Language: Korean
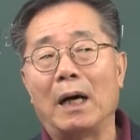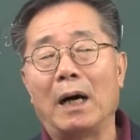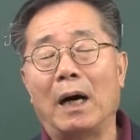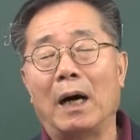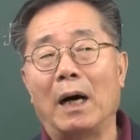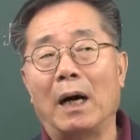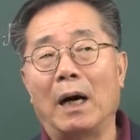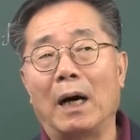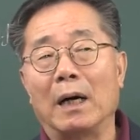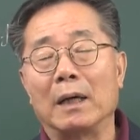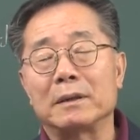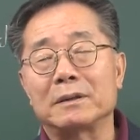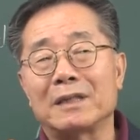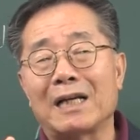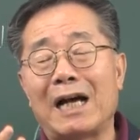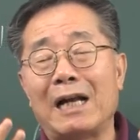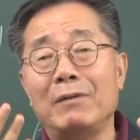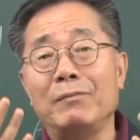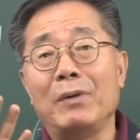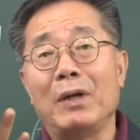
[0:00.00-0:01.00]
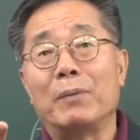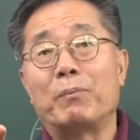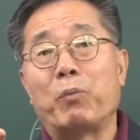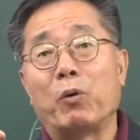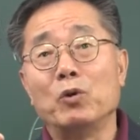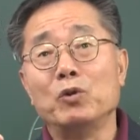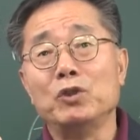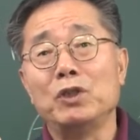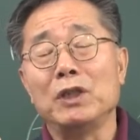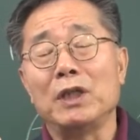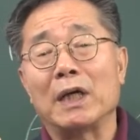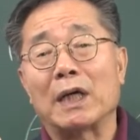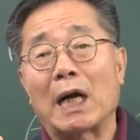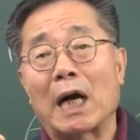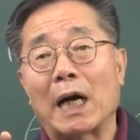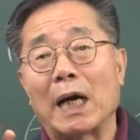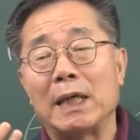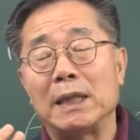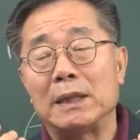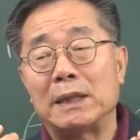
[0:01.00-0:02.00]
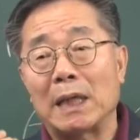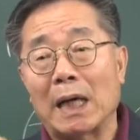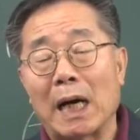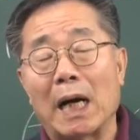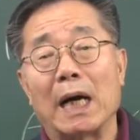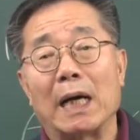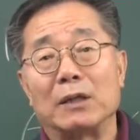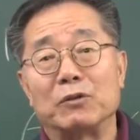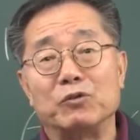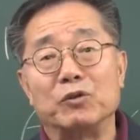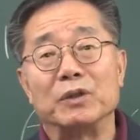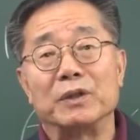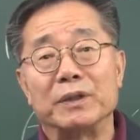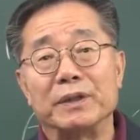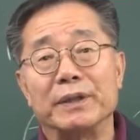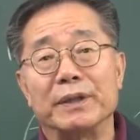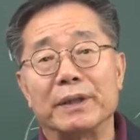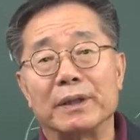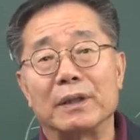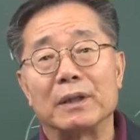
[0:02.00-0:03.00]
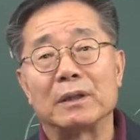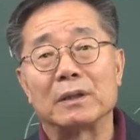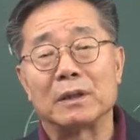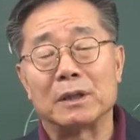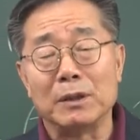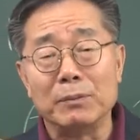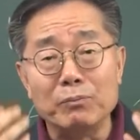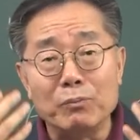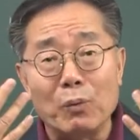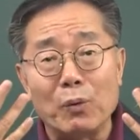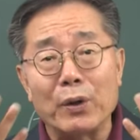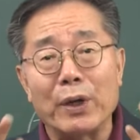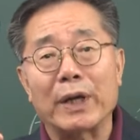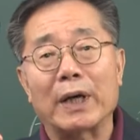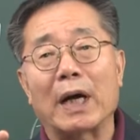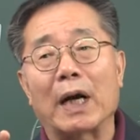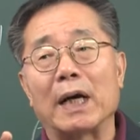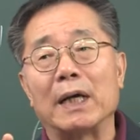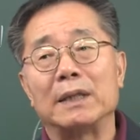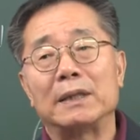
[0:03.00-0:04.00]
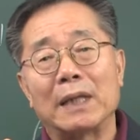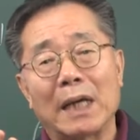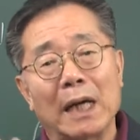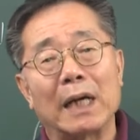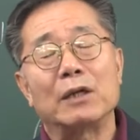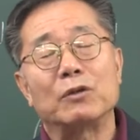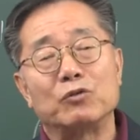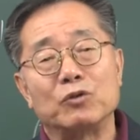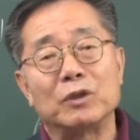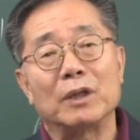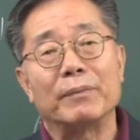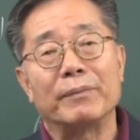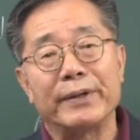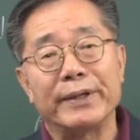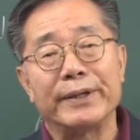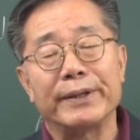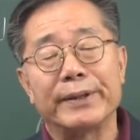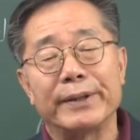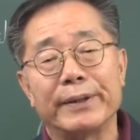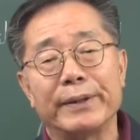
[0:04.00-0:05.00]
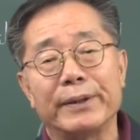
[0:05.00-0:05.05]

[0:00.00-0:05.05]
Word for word: 아, 삶의 본질에 가까이 다가갈 수 있는 거야 근본에 가까이 다가갈 수 있단 말이야